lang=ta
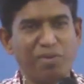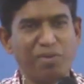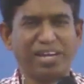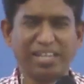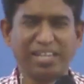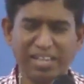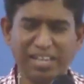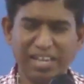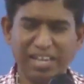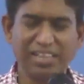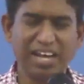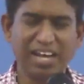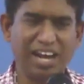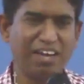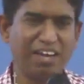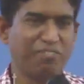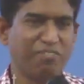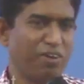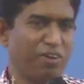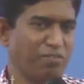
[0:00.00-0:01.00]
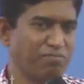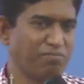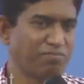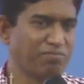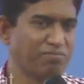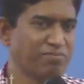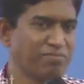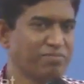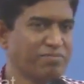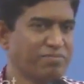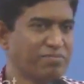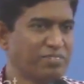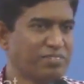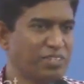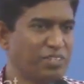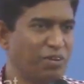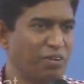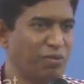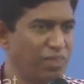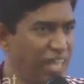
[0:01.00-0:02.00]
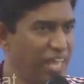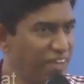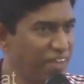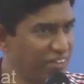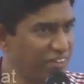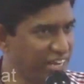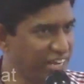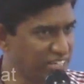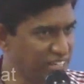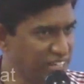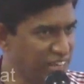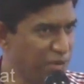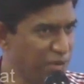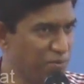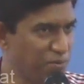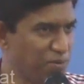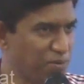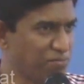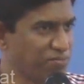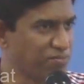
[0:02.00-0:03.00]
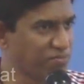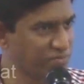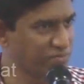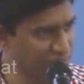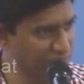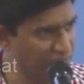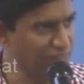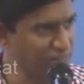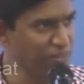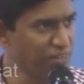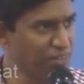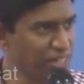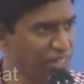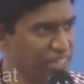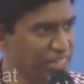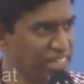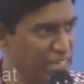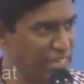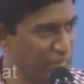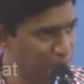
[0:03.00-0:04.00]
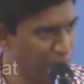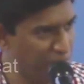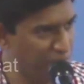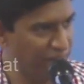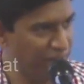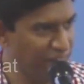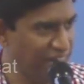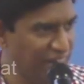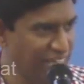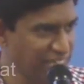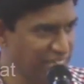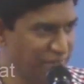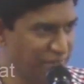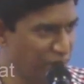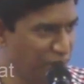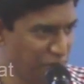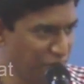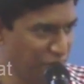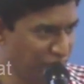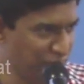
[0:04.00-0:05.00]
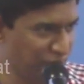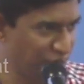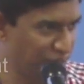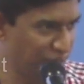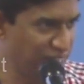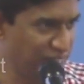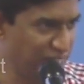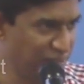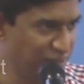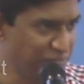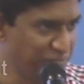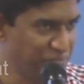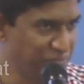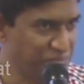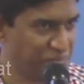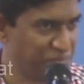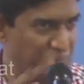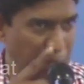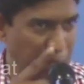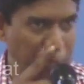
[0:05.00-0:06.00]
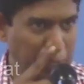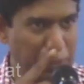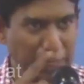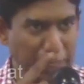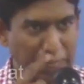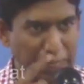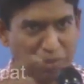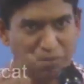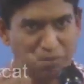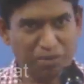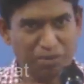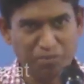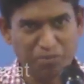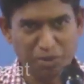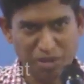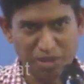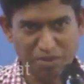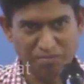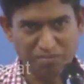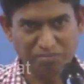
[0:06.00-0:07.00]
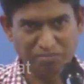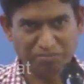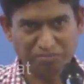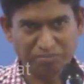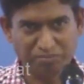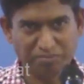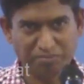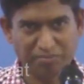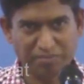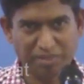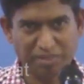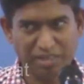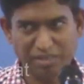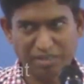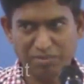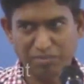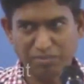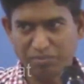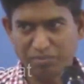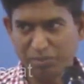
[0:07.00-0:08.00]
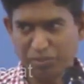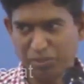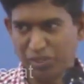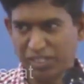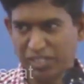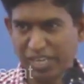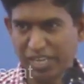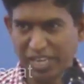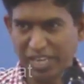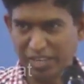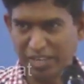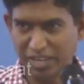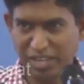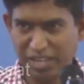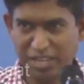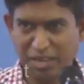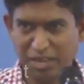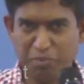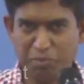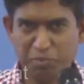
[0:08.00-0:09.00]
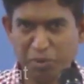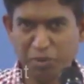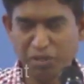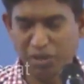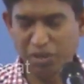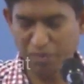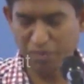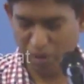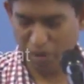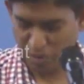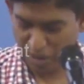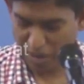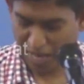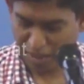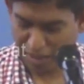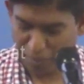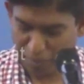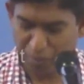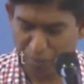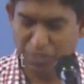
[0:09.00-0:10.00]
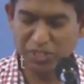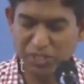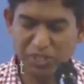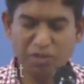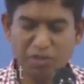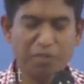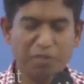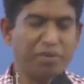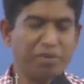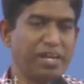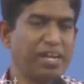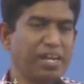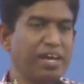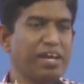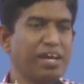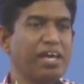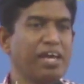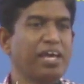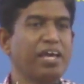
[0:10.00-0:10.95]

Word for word: மற்றதெல்லாம் தானாக வரும் உன் தேவைகள் சந்திக்கப்படும் அவ்வளோதான் இங்கே பெரிய ராஜாவாக நம்ம இருக்க போகிறதில்ல இதெல்லாம் நமக்கு முக்கியம் புரிஞ்சு வச்சுங்களா அதை அதை நம்ம புரிஞ்சுக்கணும் அதை புரிஞ்சுக்கிட்டோம் அப்படின்னா